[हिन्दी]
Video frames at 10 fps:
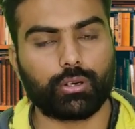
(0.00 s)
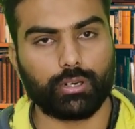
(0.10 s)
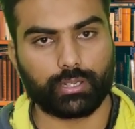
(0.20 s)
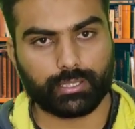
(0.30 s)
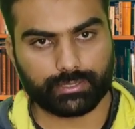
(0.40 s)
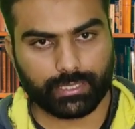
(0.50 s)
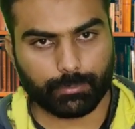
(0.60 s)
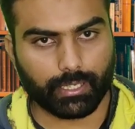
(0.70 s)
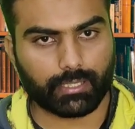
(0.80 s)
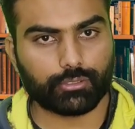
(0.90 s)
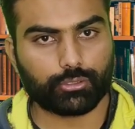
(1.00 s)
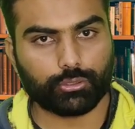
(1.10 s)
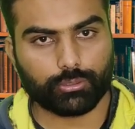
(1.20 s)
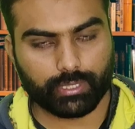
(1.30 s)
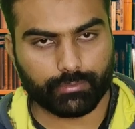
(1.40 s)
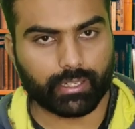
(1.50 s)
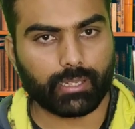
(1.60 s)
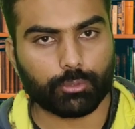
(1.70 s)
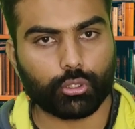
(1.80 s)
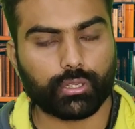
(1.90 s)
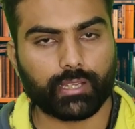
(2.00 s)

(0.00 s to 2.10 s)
और इसके बाद जो रेफरेंडम